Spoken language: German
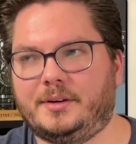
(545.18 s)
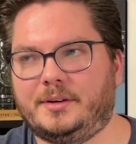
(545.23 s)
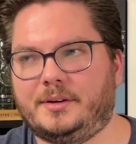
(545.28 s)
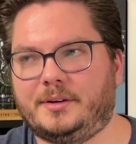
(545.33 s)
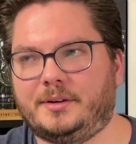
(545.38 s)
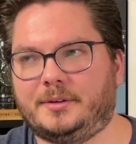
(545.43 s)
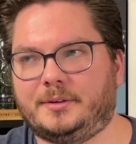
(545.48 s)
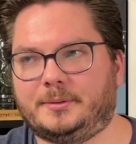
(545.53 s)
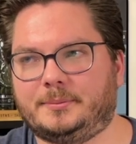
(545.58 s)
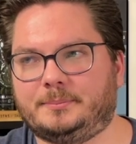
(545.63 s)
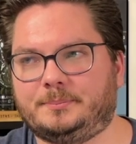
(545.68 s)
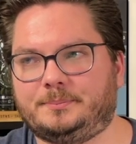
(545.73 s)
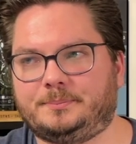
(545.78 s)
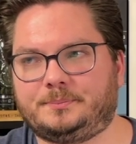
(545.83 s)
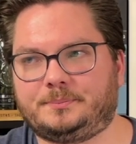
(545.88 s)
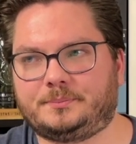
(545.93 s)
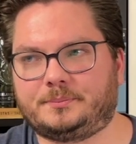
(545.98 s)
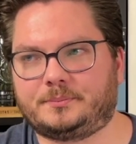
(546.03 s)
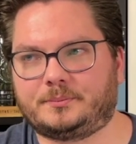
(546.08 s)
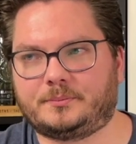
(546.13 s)
ähm,
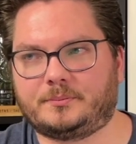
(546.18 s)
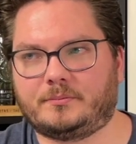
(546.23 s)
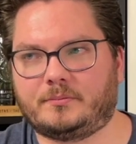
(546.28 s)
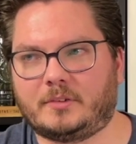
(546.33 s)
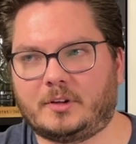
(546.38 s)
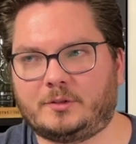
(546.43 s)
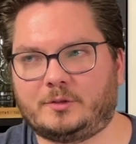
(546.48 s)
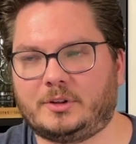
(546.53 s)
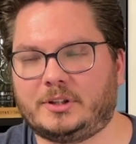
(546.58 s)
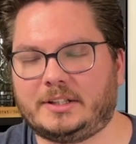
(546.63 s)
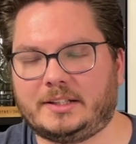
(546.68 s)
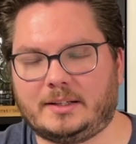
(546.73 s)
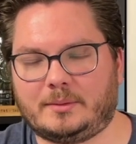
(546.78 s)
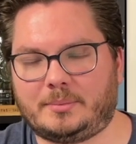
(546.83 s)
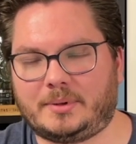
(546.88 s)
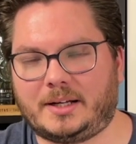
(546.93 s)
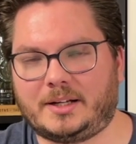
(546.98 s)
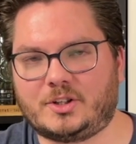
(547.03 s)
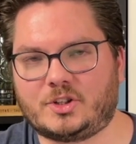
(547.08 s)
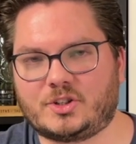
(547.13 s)
von den
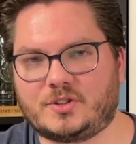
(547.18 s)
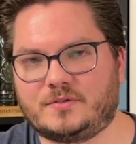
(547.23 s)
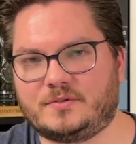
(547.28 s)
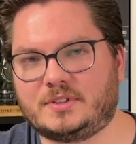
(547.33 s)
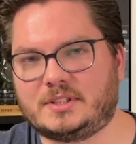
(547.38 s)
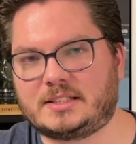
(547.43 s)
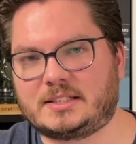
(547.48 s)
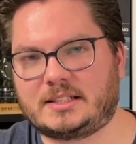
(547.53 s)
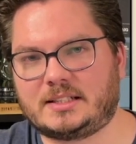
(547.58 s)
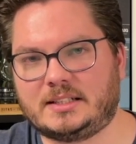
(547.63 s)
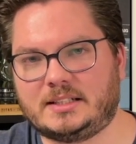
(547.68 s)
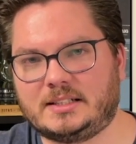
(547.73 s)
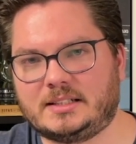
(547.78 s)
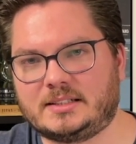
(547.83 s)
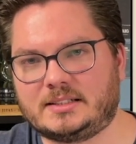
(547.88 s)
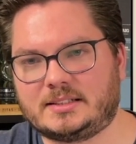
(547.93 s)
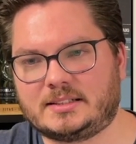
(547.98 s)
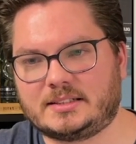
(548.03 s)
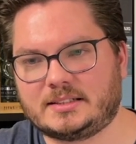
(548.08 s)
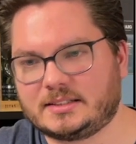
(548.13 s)
japanischen
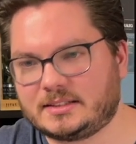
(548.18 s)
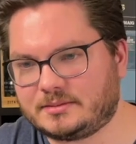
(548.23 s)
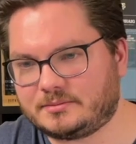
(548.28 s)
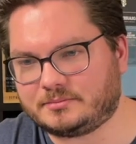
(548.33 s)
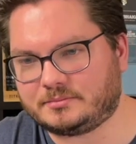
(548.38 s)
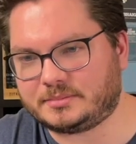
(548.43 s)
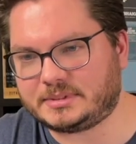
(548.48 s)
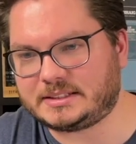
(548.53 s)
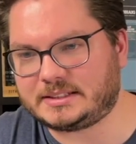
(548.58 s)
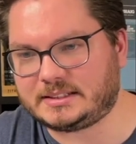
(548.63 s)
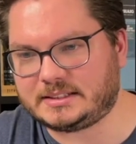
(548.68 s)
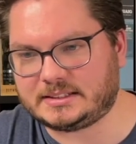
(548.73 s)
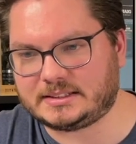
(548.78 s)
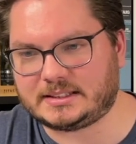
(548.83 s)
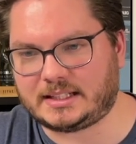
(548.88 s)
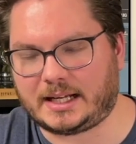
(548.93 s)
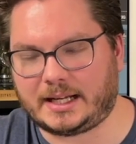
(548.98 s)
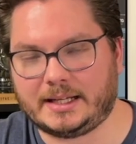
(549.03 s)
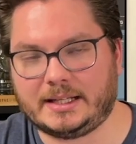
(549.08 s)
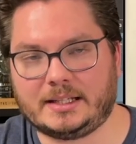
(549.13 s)
Whiskys, ein bisschen
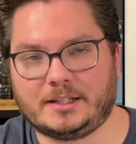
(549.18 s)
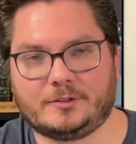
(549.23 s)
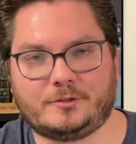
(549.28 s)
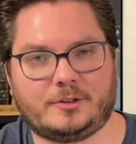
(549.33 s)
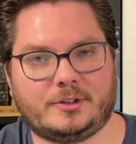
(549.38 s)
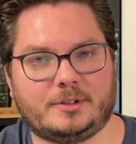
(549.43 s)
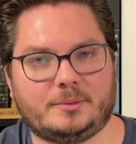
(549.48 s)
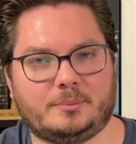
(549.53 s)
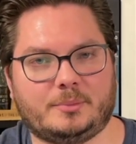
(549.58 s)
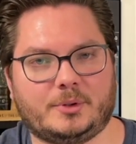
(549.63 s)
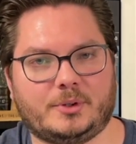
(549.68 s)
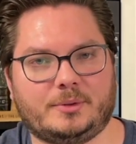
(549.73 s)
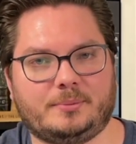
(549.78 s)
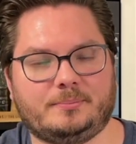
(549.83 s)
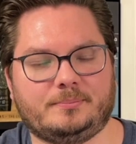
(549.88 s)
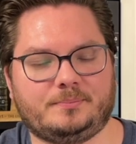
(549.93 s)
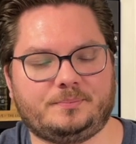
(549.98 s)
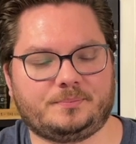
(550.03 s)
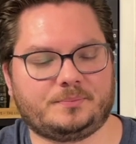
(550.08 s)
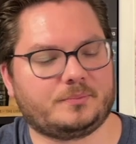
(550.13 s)
diese Eiche von den
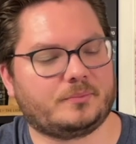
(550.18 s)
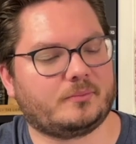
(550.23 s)
Bourbon.